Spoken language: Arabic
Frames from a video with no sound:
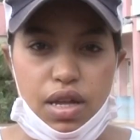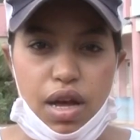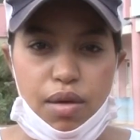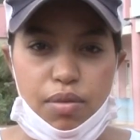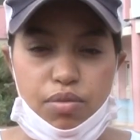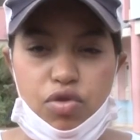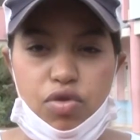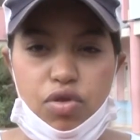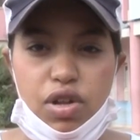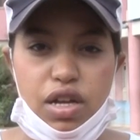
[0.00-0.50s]

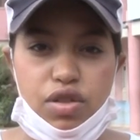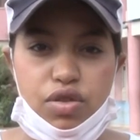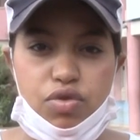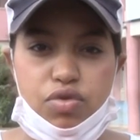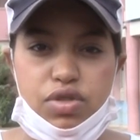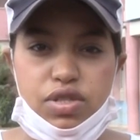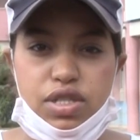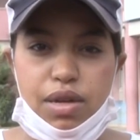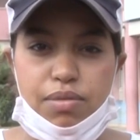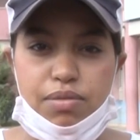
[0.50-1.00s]
الحمد لله
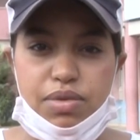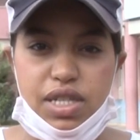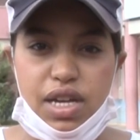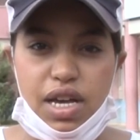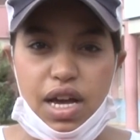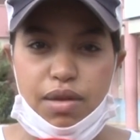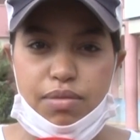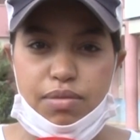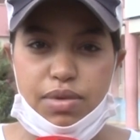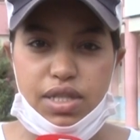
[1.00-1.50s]
دوزنا
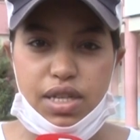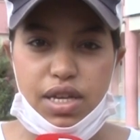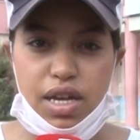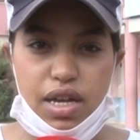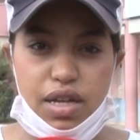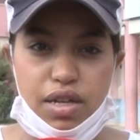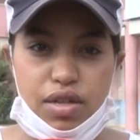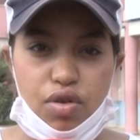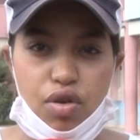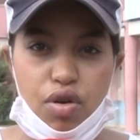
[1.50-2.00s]
امتحان
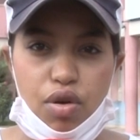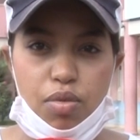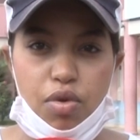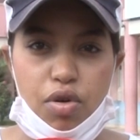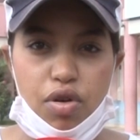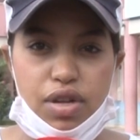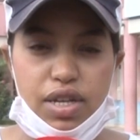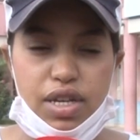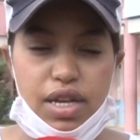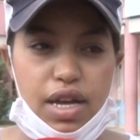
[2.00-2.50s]
مزيان
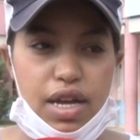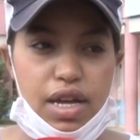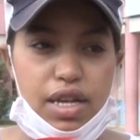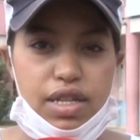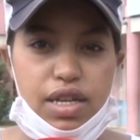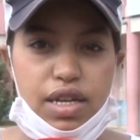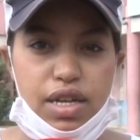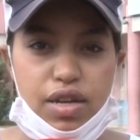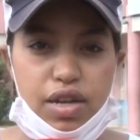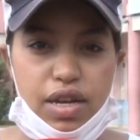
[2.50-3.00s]
امور هي
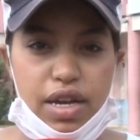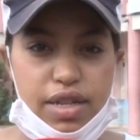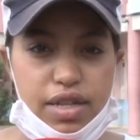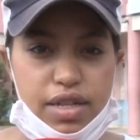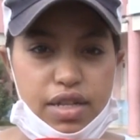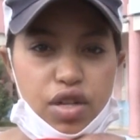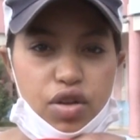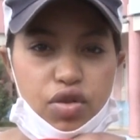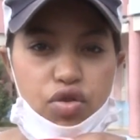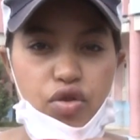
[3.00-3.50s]
هذيك
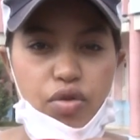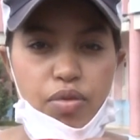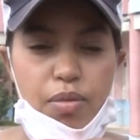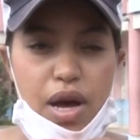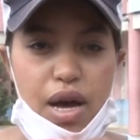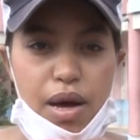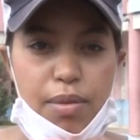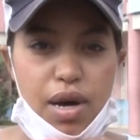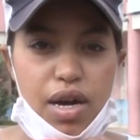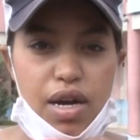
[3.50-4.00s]
كنديروا
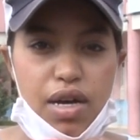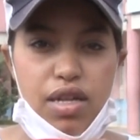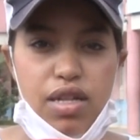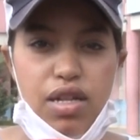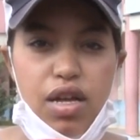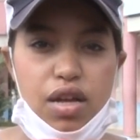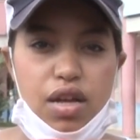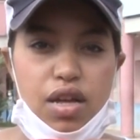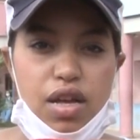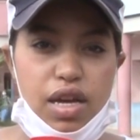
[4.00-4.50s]

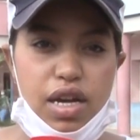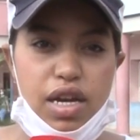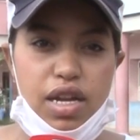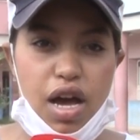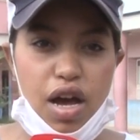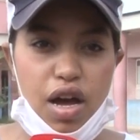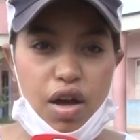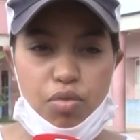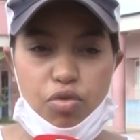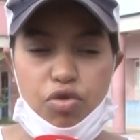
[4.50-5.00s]
كمامه
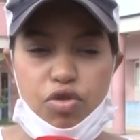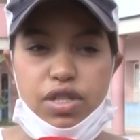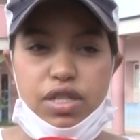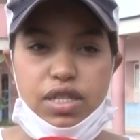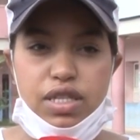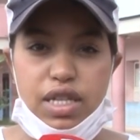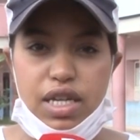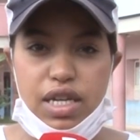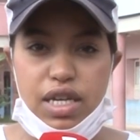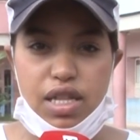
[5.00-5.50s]
كنعقمو
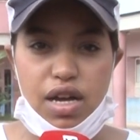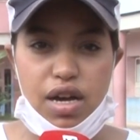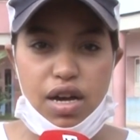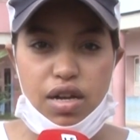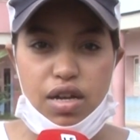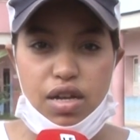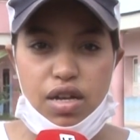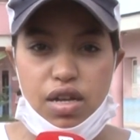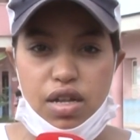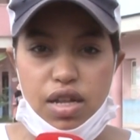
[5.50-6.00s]

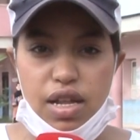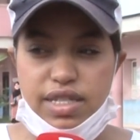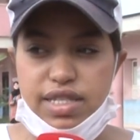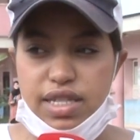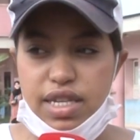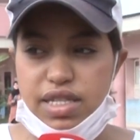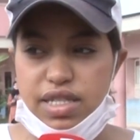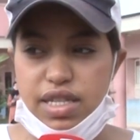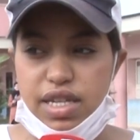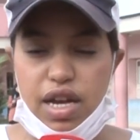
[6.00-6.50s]
يدينا
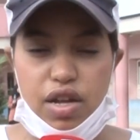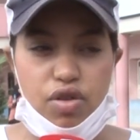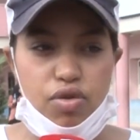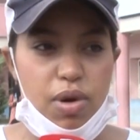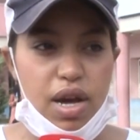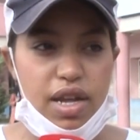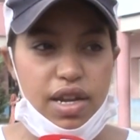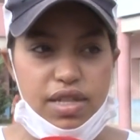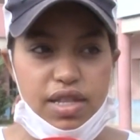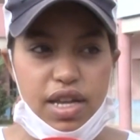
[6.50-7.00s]
الاساتذه كانوا
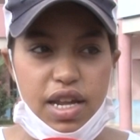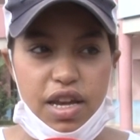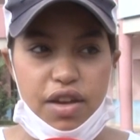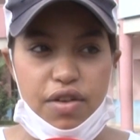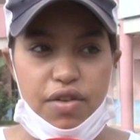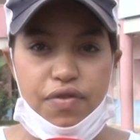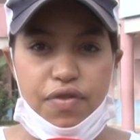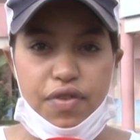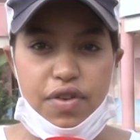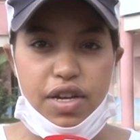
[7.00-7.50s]
معنا
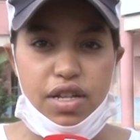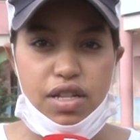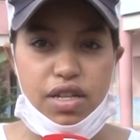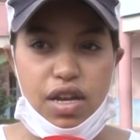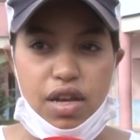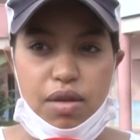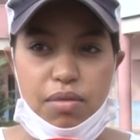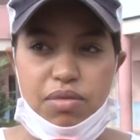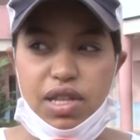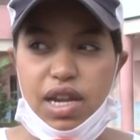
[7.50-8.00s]
ظريفين
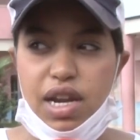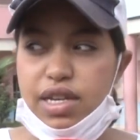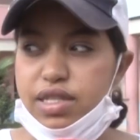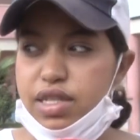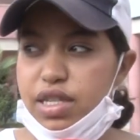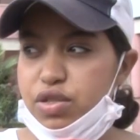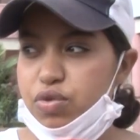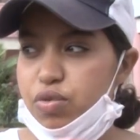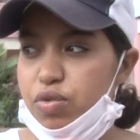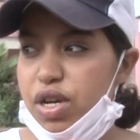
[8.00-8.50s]

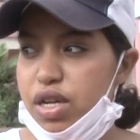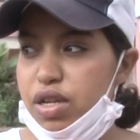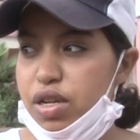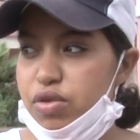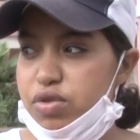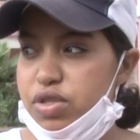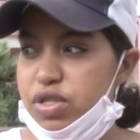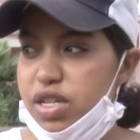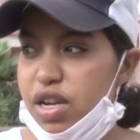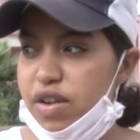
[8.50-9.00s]
دراسه
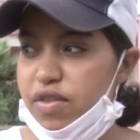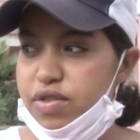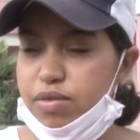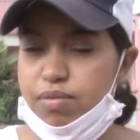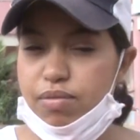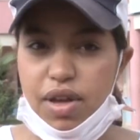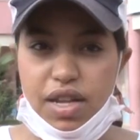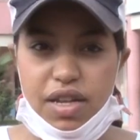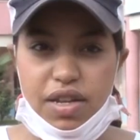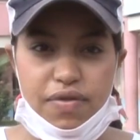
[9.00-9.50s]
زوينه وتشرفت
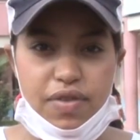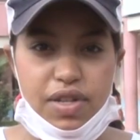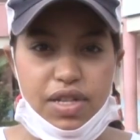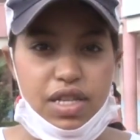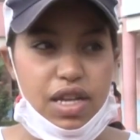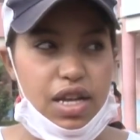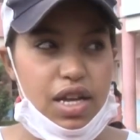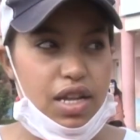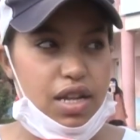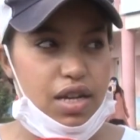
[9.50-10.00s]
بالمعرفه
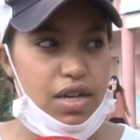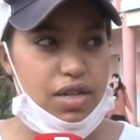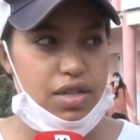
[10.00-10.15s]
ديالي